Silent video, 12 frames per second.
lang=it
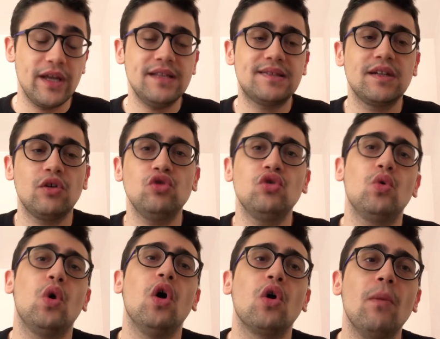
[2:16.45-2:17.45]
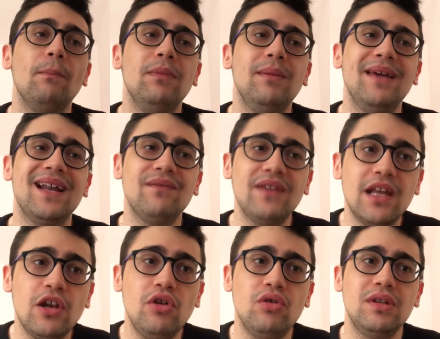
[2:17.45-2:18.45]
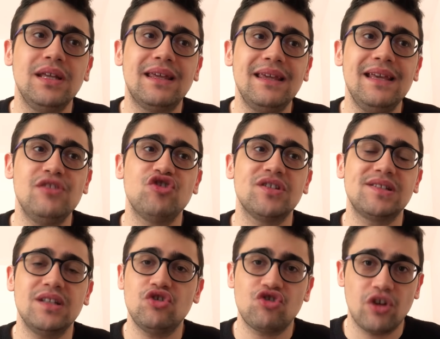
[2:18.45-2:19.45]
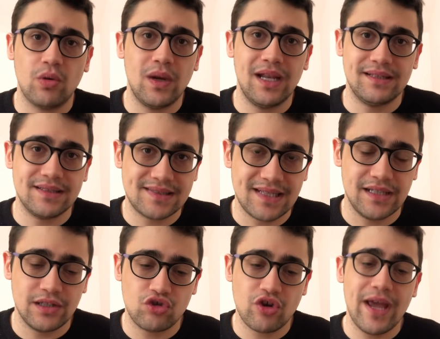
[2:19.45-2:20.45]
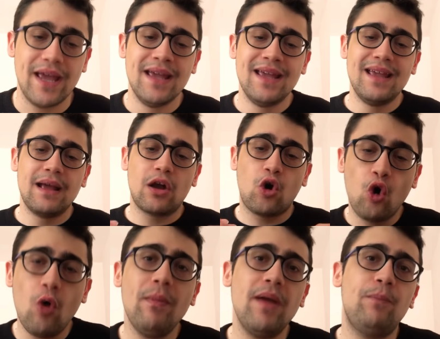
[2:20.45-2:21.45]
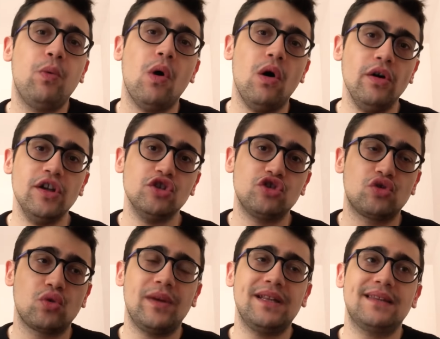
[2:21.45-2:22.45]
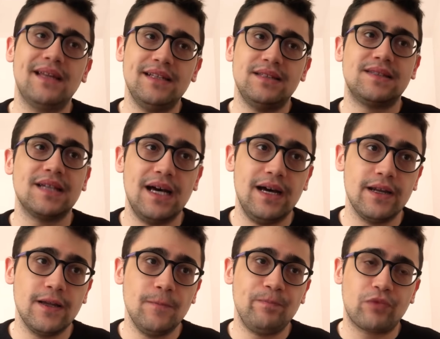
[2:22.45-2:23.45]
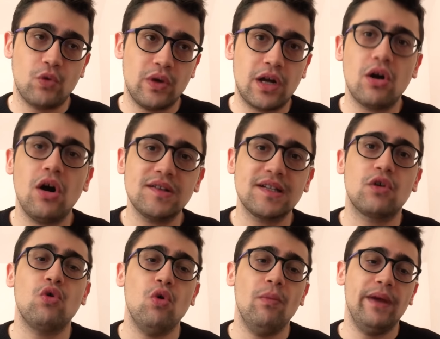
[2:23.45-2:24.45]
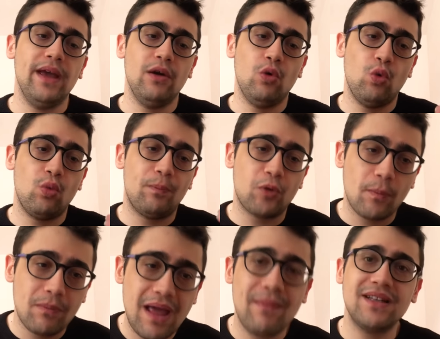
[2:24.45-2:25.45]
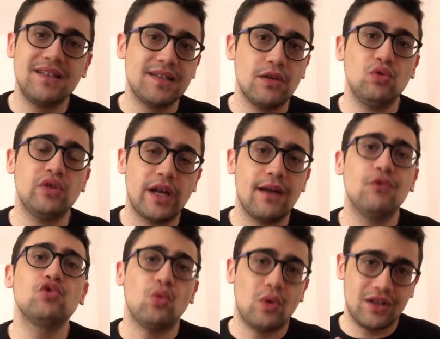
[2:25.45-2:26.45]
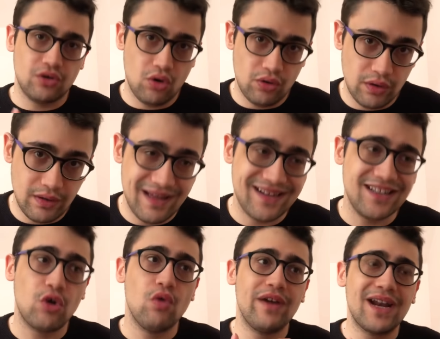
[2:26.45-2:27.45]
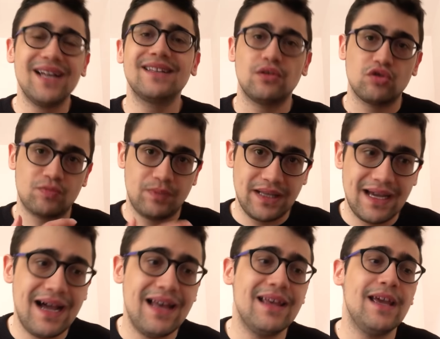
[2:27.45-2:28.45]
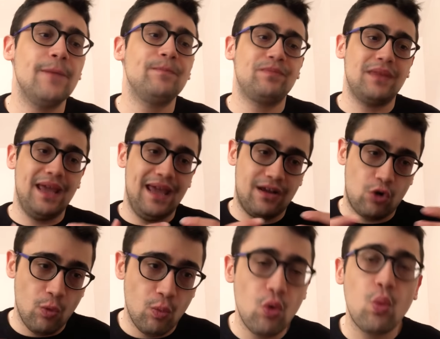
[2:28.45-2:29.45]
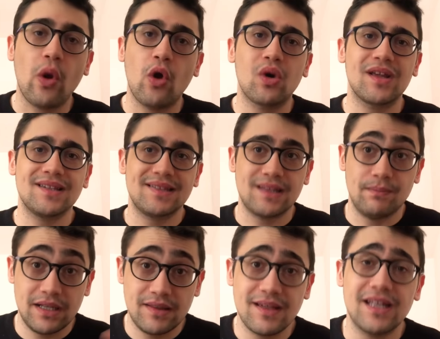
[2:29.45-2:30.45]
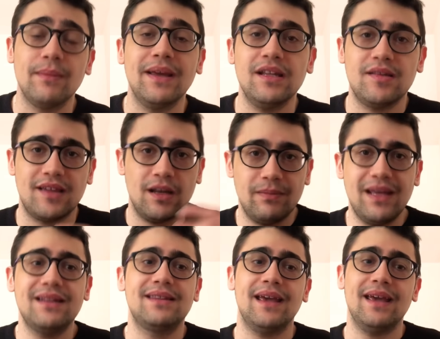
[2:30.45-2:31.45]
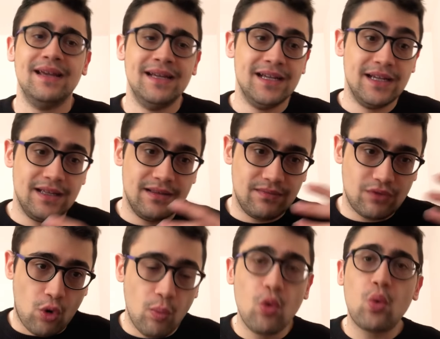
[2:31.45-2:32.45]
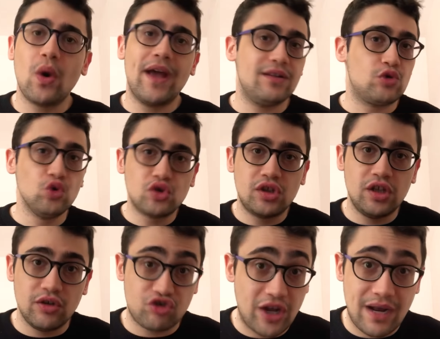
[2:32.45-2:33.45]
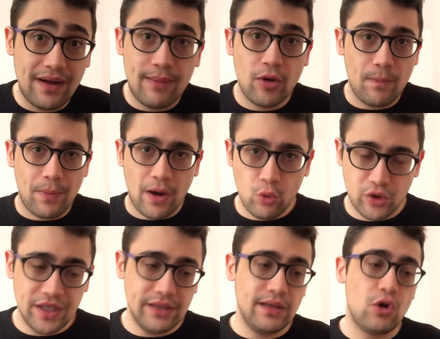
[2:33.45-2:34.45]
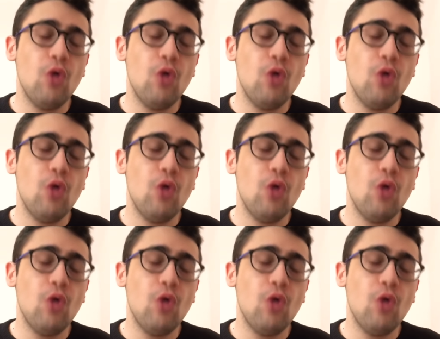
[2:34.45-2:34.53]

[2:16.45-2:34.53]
In secondo luogo, mi meraviglio di chi gestisce quella testata, cioè come puoi strumentalizzare una cosa come un problema di salute che ha avuto una donna ricoverata in ospedale e comunque ora si è stabilizzata, ma inizialmente comunque tutti ce l'avamo impauriti.